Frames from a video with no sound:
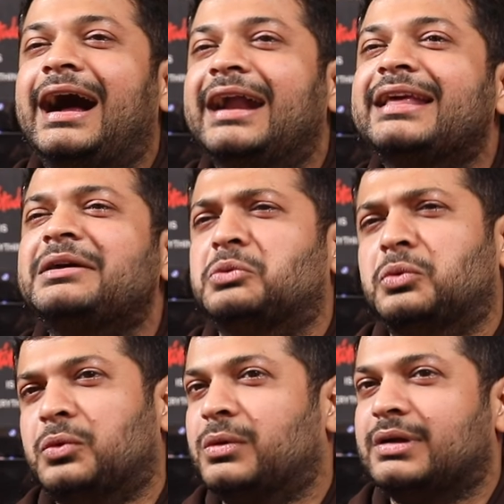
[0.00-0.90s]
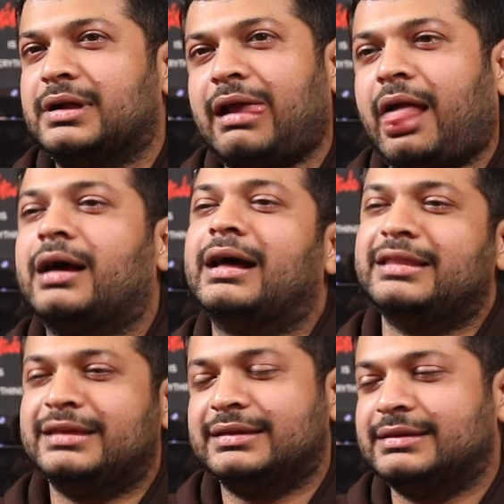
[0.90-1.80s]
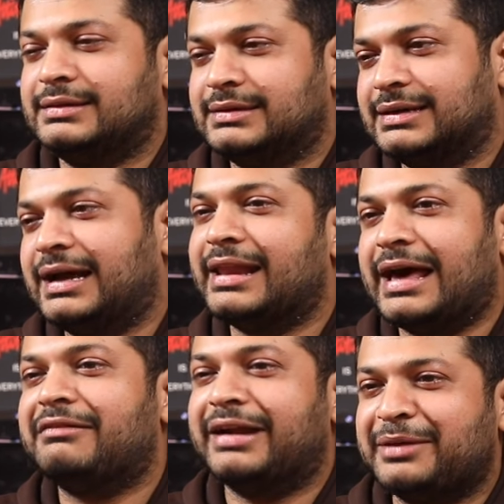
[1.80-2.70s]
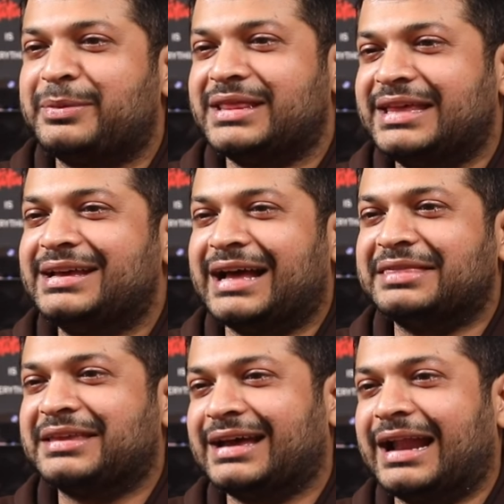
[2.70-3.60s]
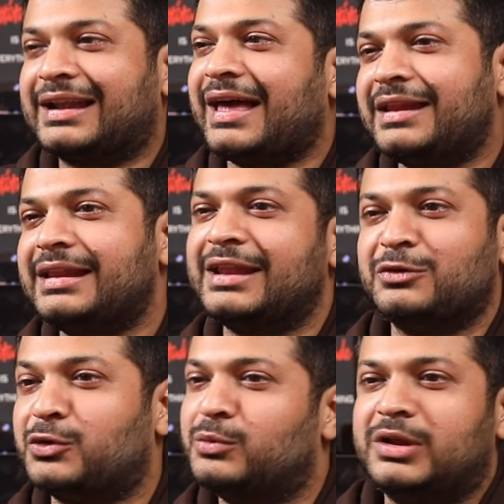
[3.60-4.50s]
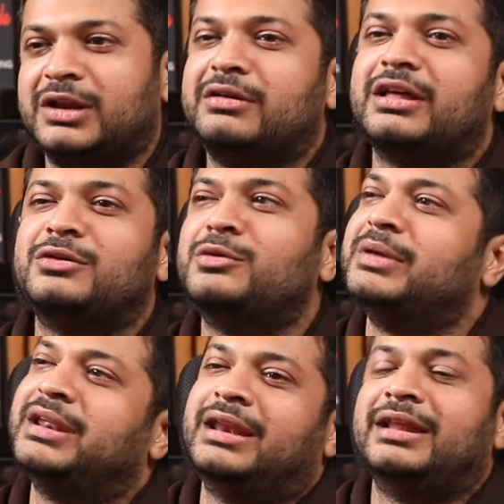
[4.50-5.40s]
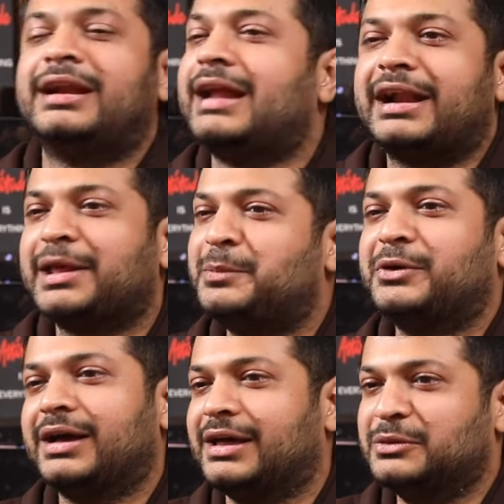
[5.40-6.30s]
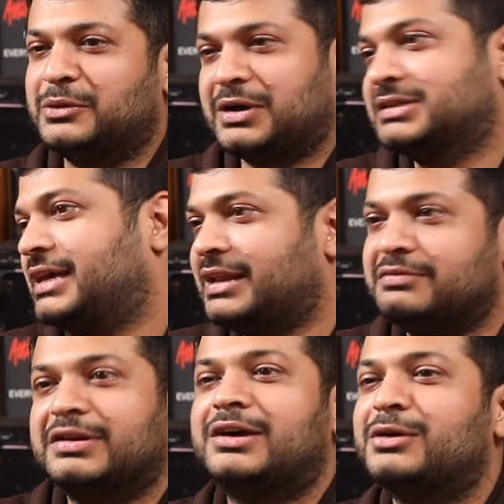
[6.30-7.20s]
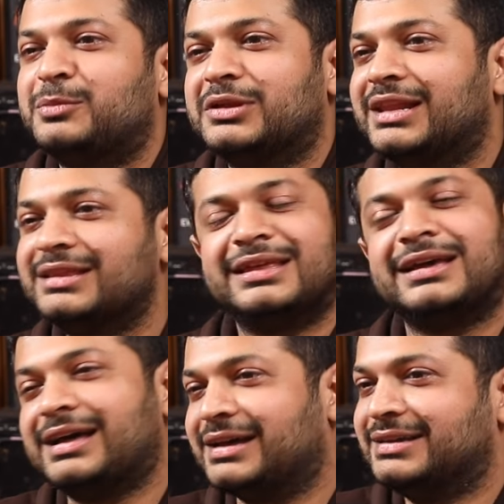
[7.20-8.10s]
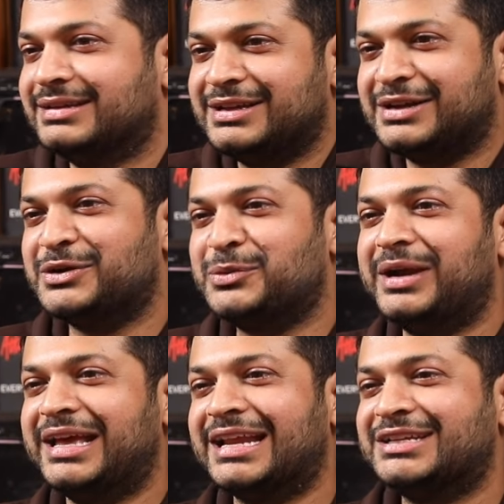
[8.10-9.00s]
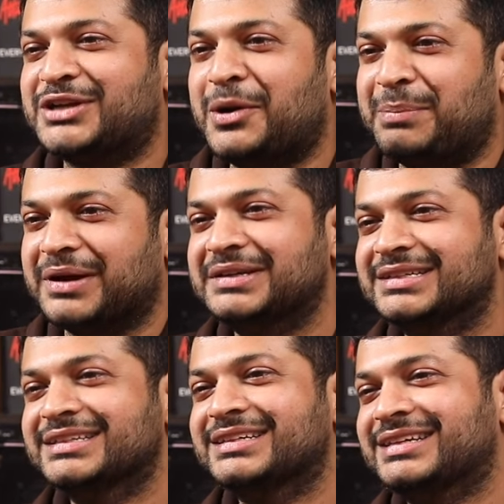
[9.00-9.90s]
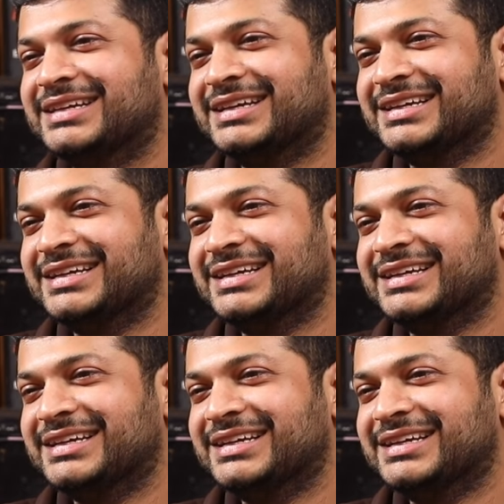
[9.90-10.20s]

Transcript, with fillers: అంటే అది అలా అలవాటు అయిపోయింది అంతే అట్లానే నేను రూమ్లోనే ఉంటాను మీరు వెళ్ళిరండి ఆ టైప్ కూడా కాదు ఒకసారి ఫ్రీకౌట్ మొదలైతే ఇక నో బడీ కెన్ స్టాప్ ఎస్